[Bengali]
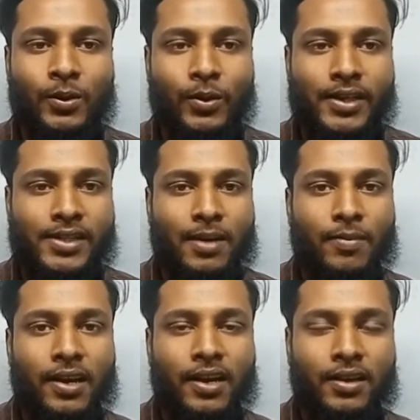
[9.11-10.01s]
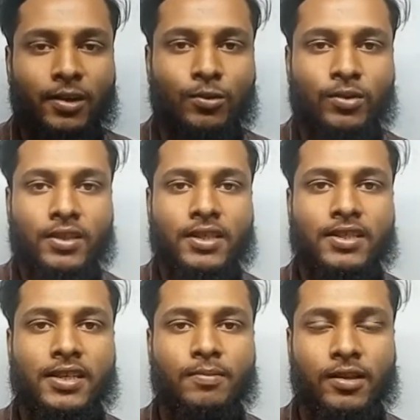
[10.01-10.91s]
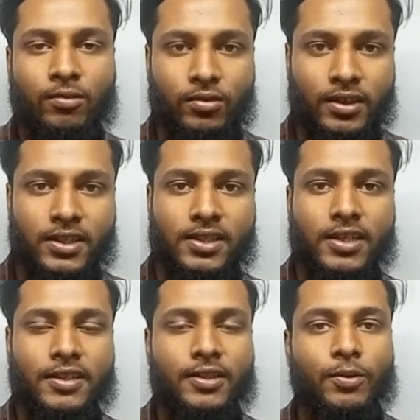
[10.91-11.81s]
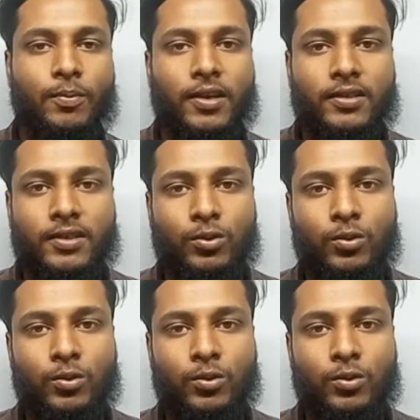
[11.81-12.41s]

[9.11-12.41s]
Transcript: তো আজকে আমরা রুট নিয়ে যেই ম্যাথগুলো দেখতেছি তার দ্বিতীয় পার্ট